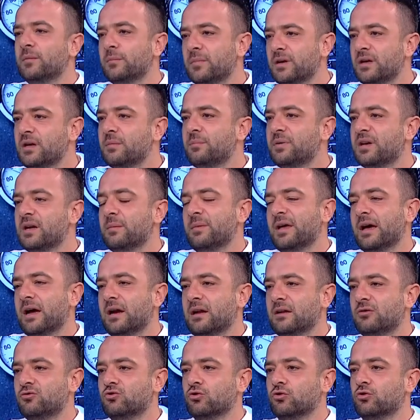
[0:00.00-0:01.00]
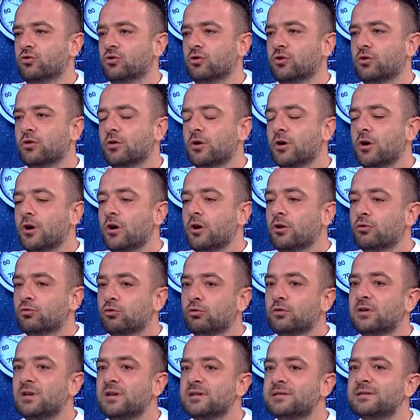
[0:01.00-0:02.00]
NBA'yi Premier Lig çünkü.
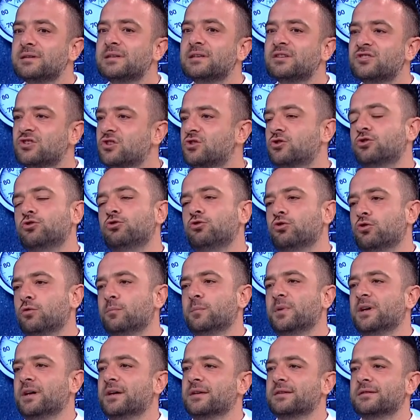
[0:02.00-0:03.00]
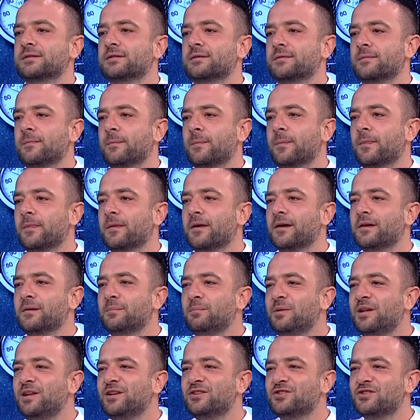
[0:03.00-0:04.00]
Dolayısıyla şaşırıyorum biraz. Hani
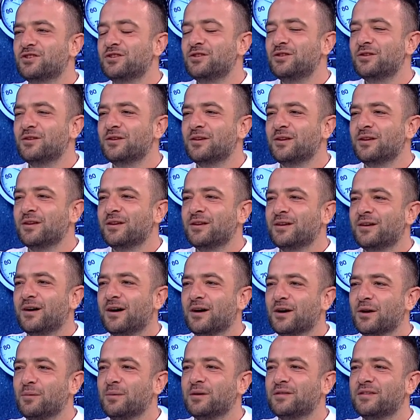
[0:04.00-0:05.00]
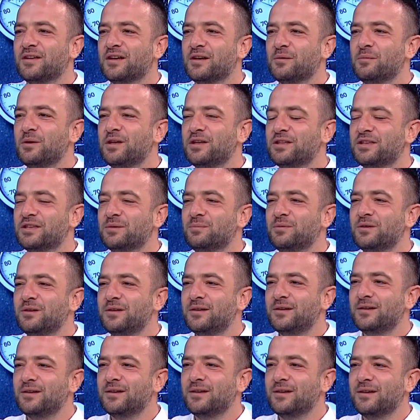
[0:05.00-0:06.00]
Bilic'in arama tarama ekibi
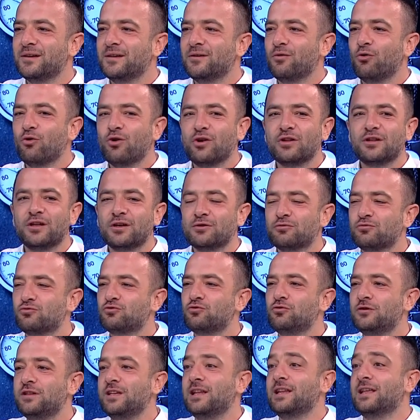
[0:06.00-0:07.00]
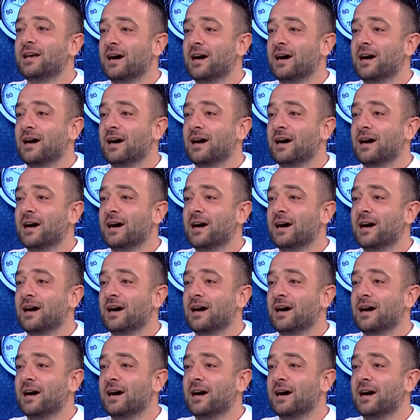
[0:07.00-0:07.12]
o kadar güçlü değil